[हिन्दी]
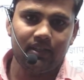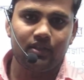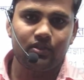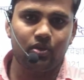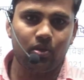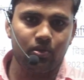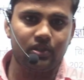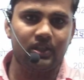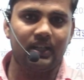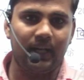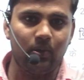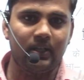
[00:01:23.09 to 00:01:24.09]
जो कुछ
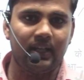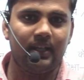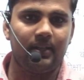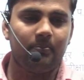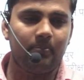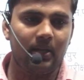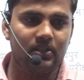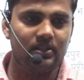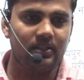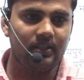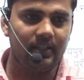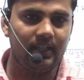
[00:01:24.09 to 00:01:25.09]
डाउट हैं प्रश्न
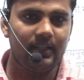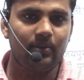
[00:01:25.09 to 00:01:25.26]
डिलीट